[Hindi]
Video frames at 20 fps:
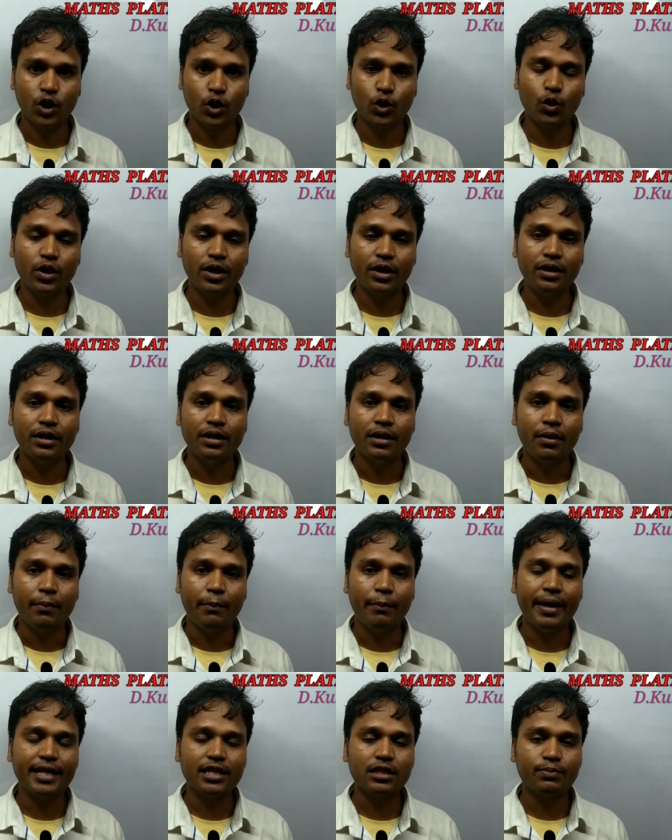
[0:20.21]
क्योंकि
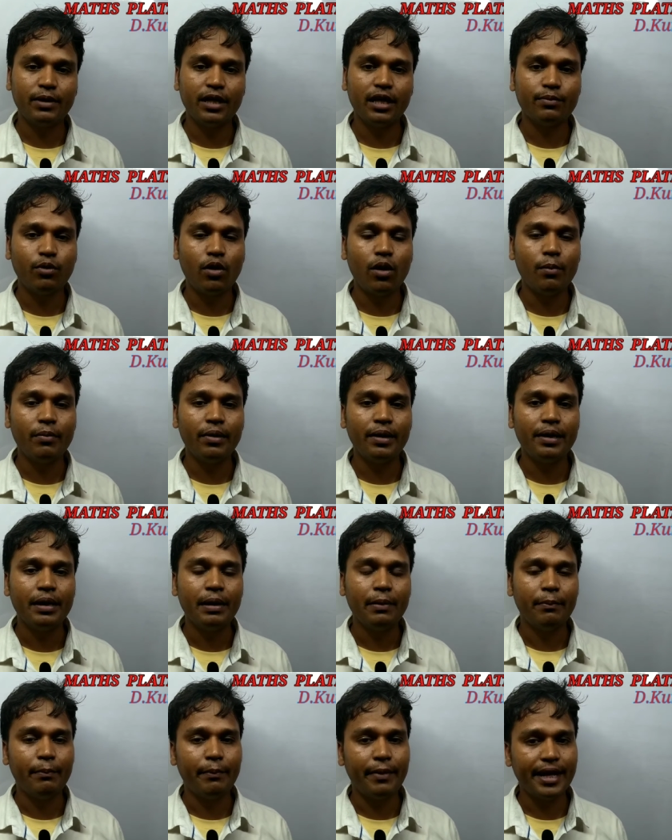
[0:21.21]
मैथ प्लेटफॉर्म में
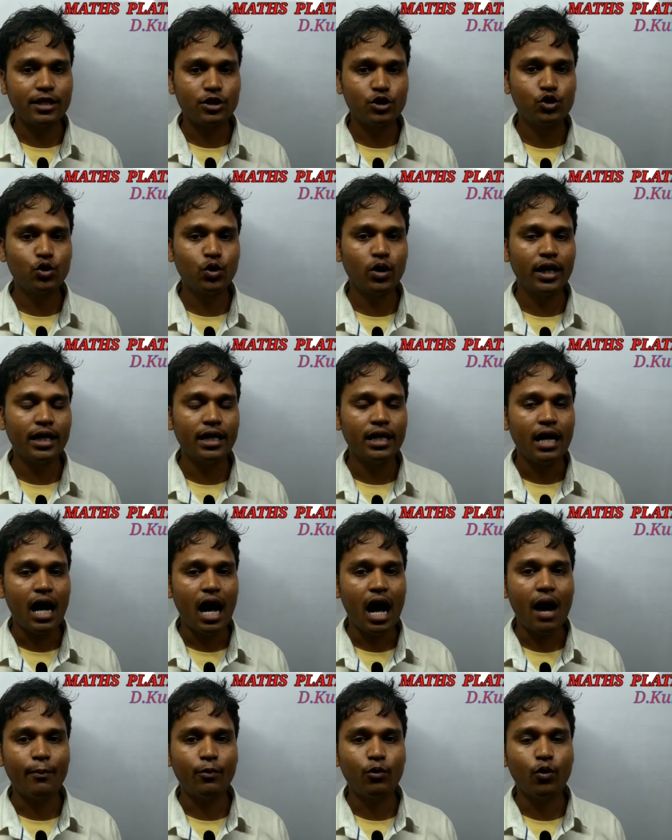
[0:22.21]
मैथ्स जो है
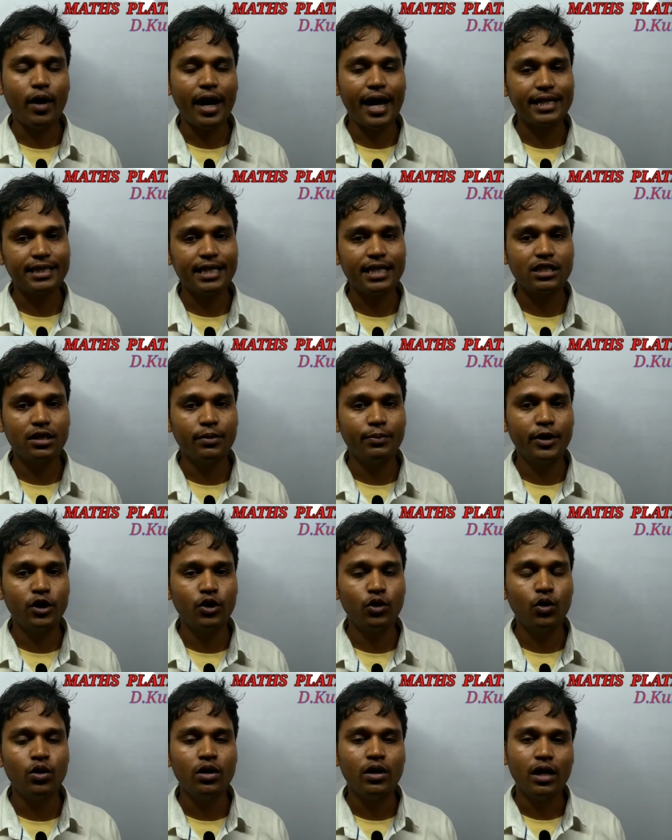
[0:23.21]
आपको ऐसे ऐसे
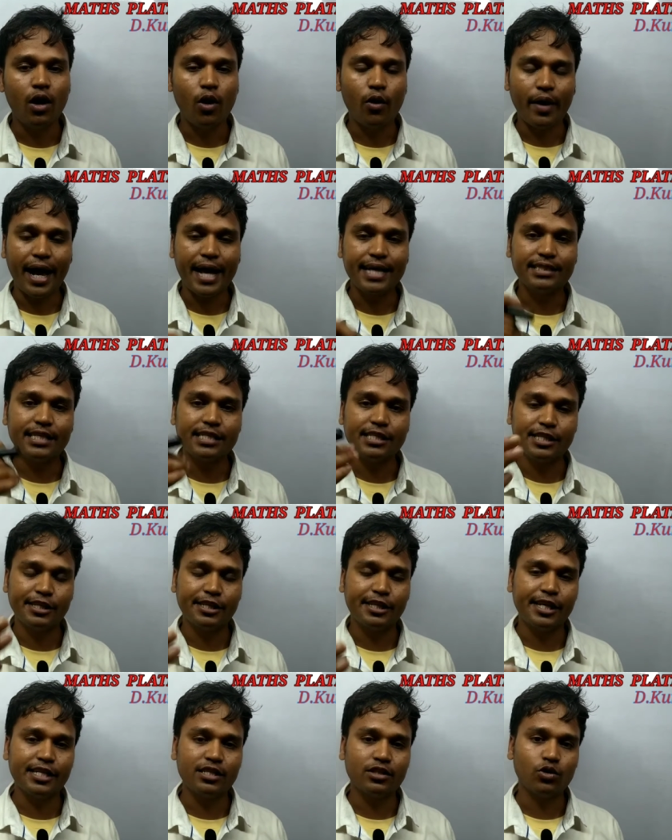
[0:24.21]
वीडियो और ऐसे ऐसे
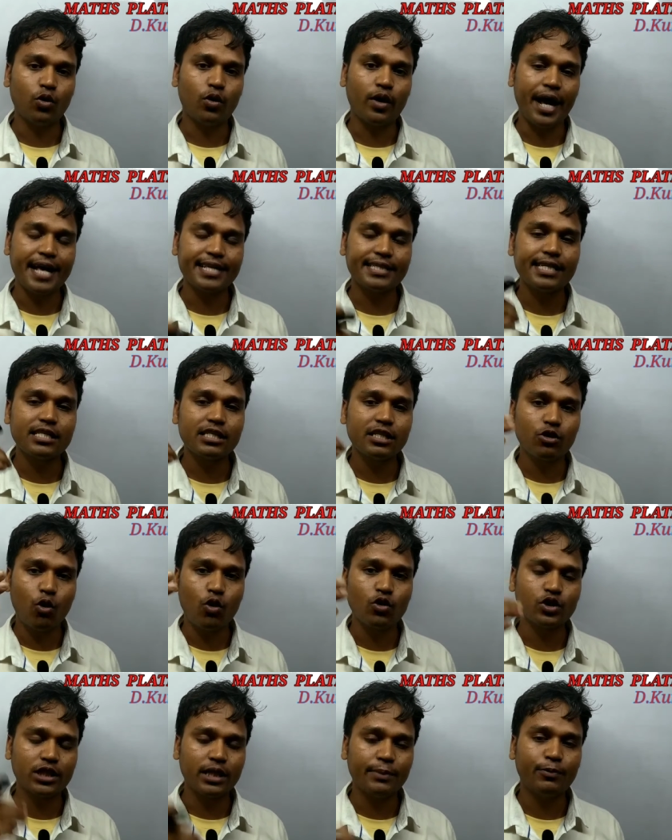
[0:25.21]
ट्रिक्स और ऐसे ऐसे
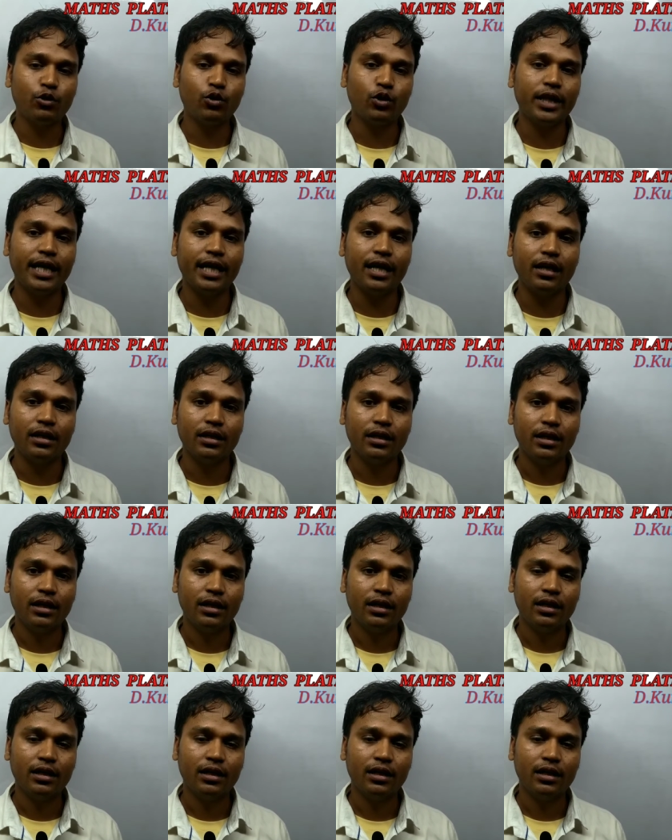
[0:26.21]
कॉन्सेप्ट को देगा